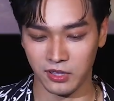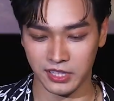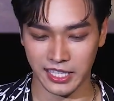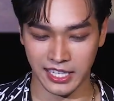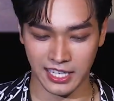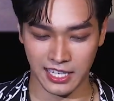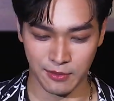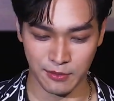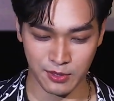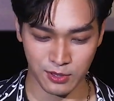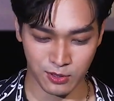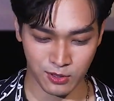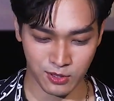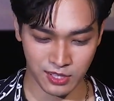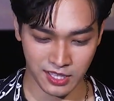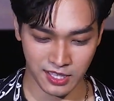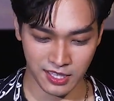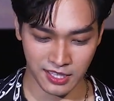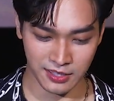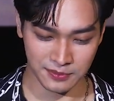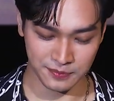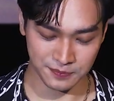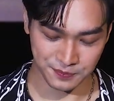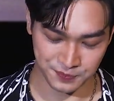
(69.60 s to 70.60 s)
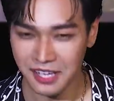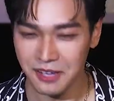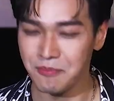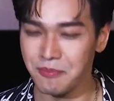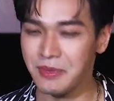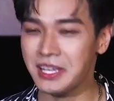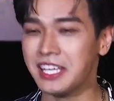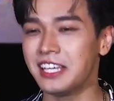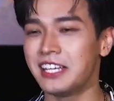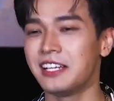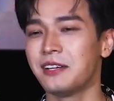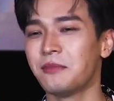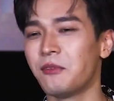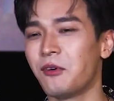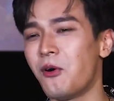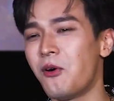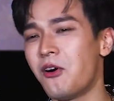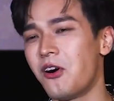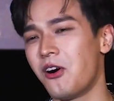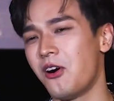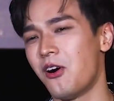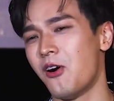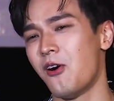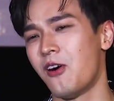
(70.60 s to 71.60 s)
กติเขาเป็นคนที่ไม่กินพว
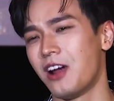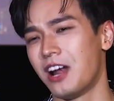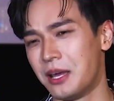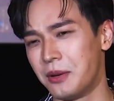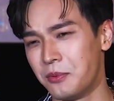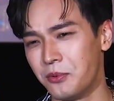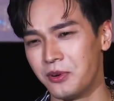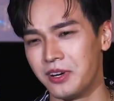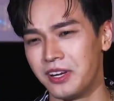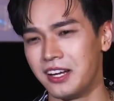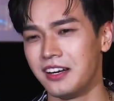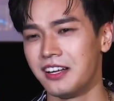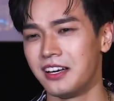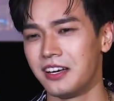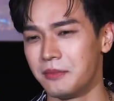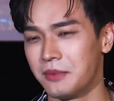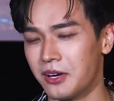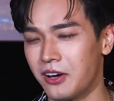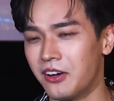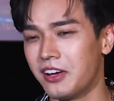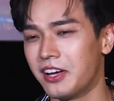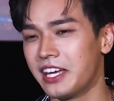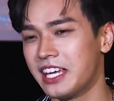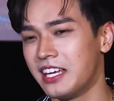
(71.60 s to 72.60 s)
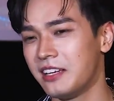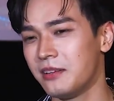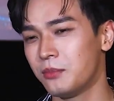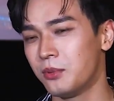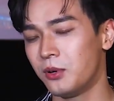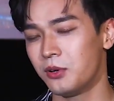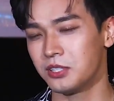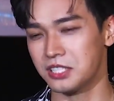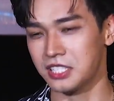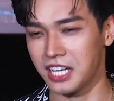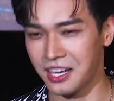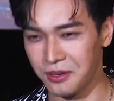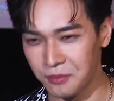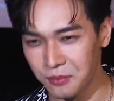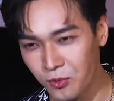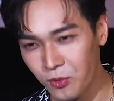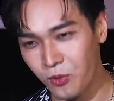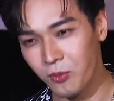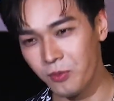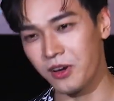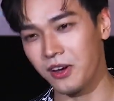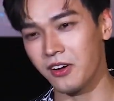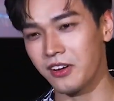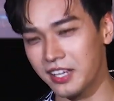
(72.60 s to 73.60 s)
กของอะไรพวกนี้เลย ไม่ค่อยกินพวกชาบู
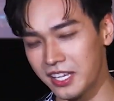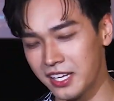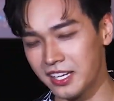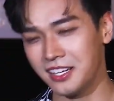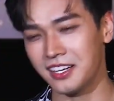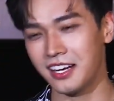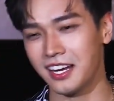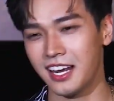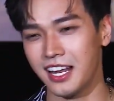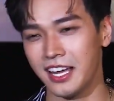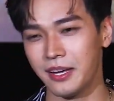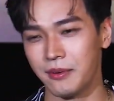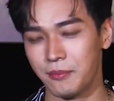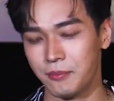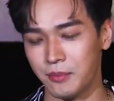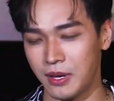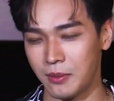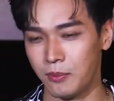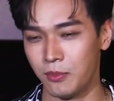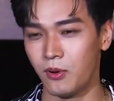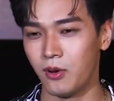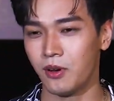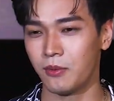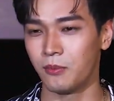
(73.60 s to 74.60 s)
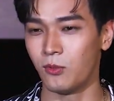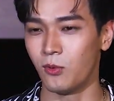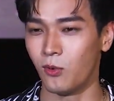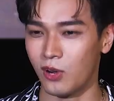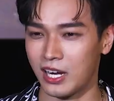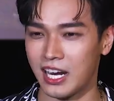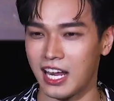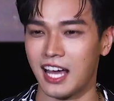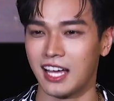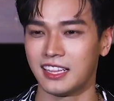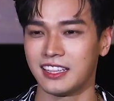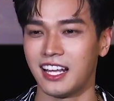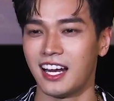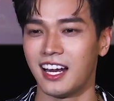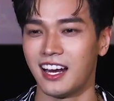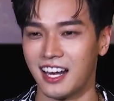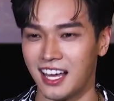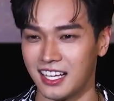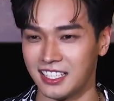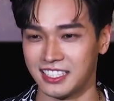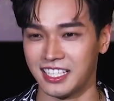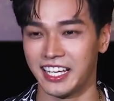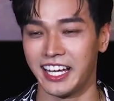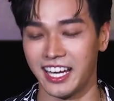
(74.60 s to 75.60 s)
ไม่ค่อยกินอะไรแบบพวกหมูกระทะแต่ห
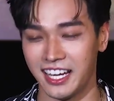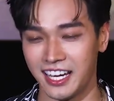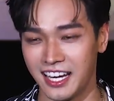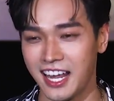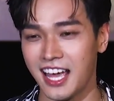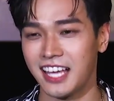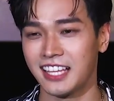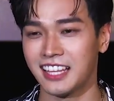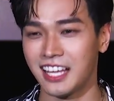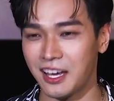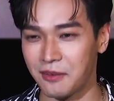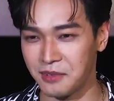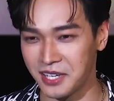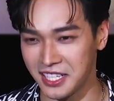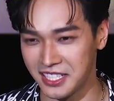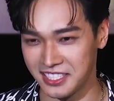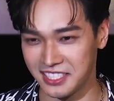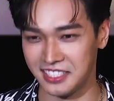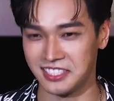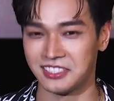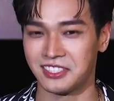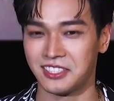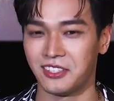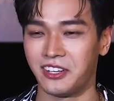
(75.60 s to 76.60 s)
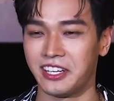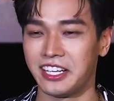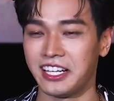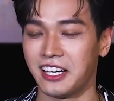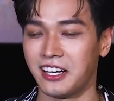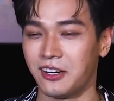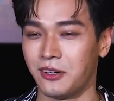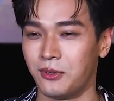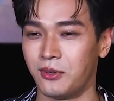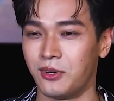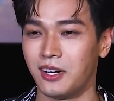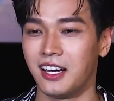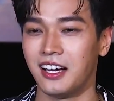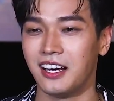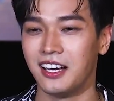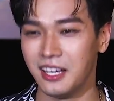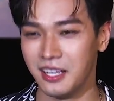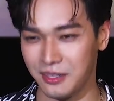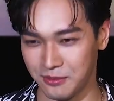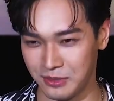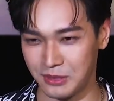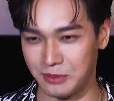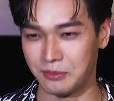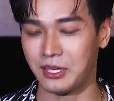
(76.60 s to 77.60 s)
ลังๆจะเห็นได้ตาม IG Story เขาว่า
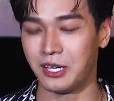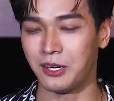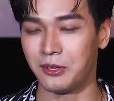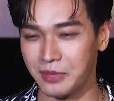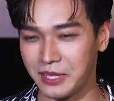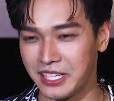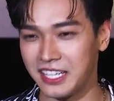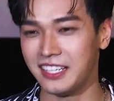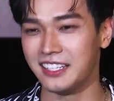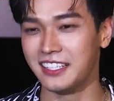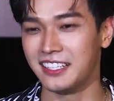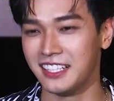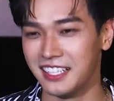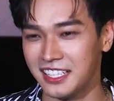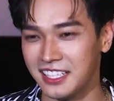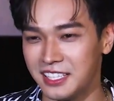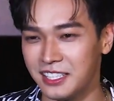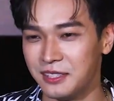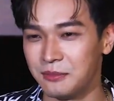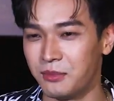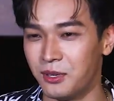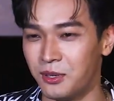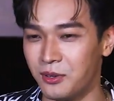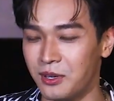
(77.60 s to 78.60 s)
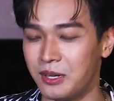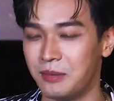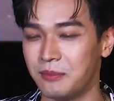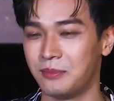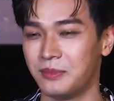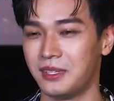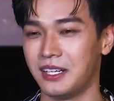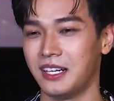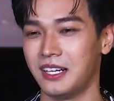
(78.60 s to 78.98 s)
แบบเขาไปกินเยอะขึ้นเพราะแบบ